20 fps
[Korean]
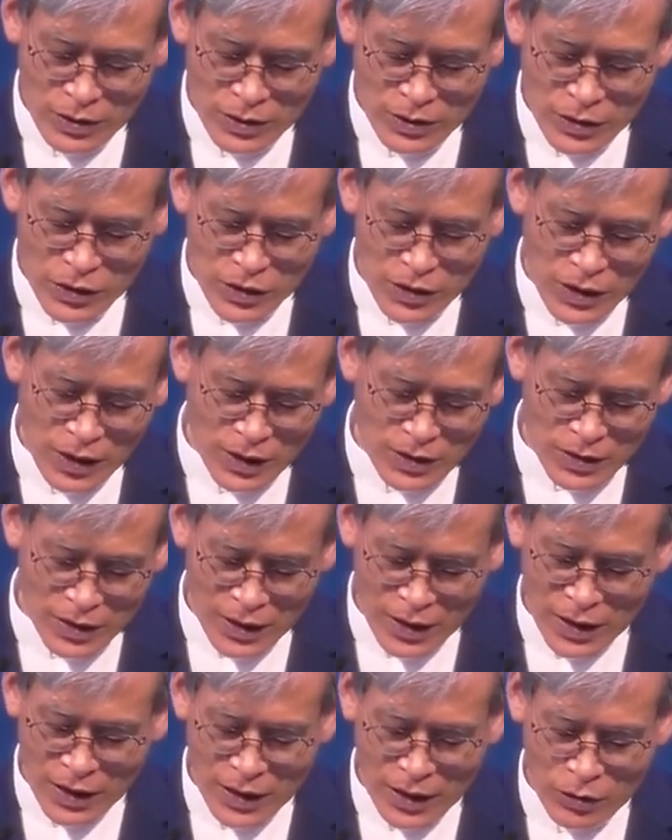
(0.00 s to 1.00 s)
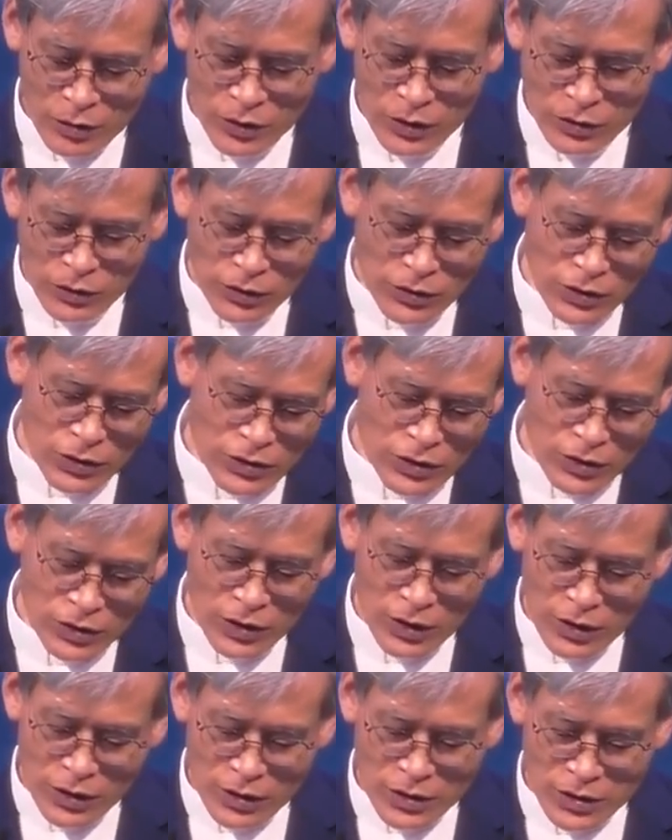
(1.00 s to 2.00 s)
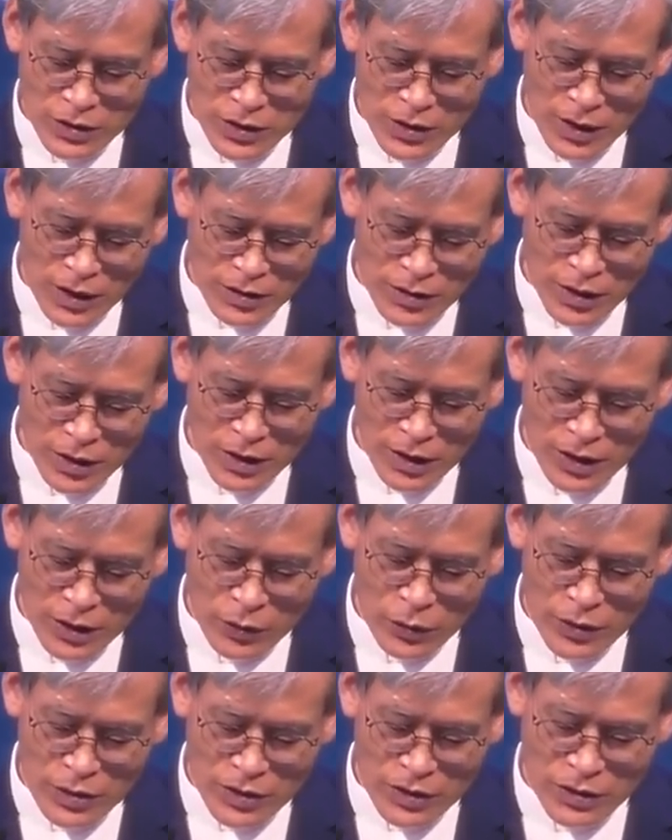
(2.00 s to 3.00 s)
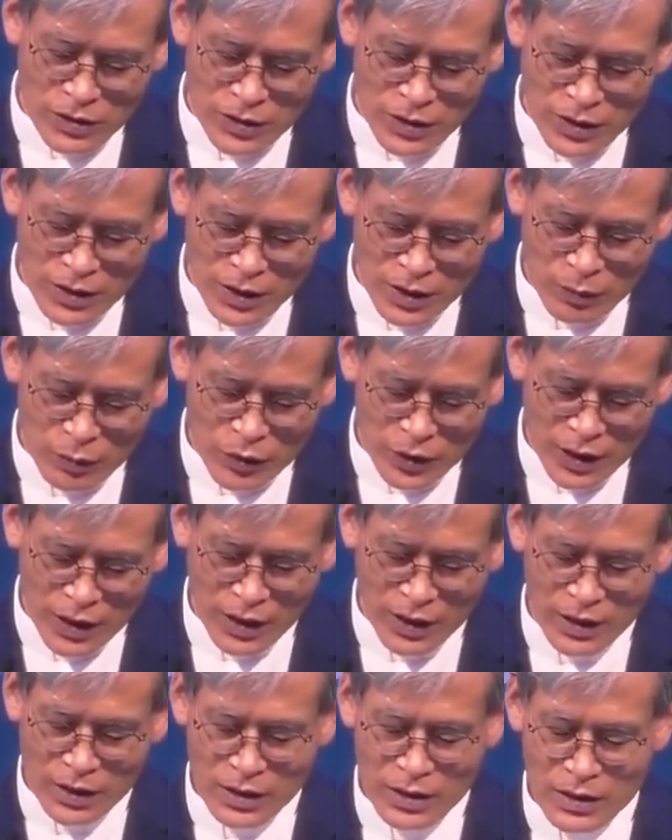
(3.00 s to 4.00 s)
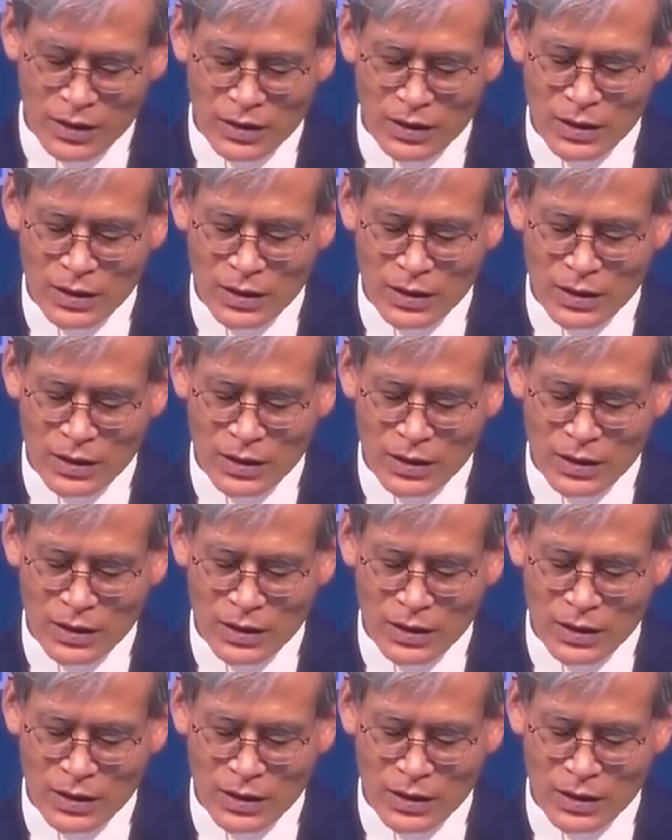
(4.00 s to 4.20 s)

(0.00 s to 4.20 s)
신앙생활하고 흩어져서 신앙생활하고 있었기 때문에